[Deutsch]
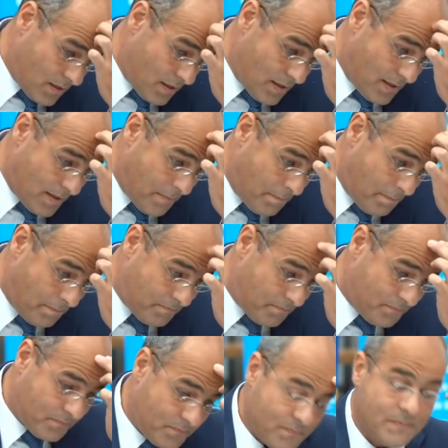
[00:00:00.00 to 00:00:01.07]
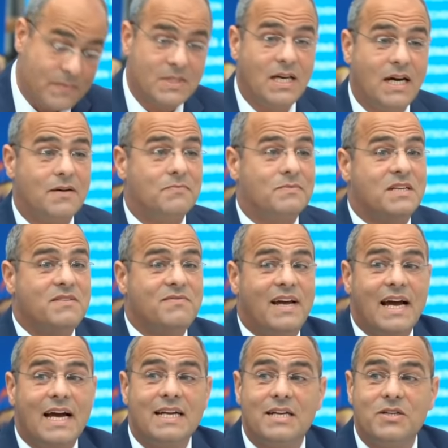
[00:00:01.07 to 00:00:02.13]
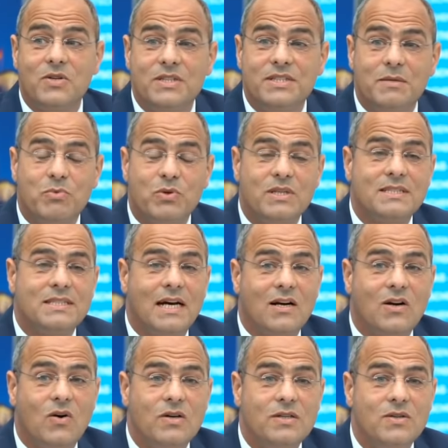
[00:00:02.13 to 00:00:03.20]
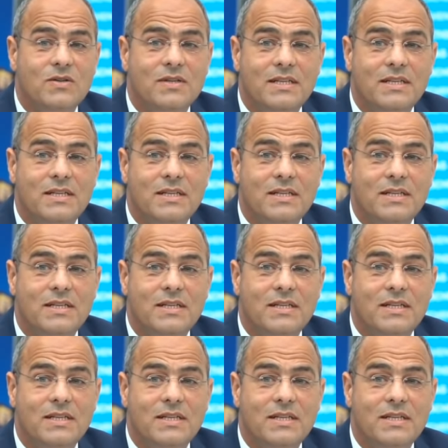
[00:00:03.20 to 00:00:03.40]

Ähm, ja, dann wäre natürlich der Bundestag heute und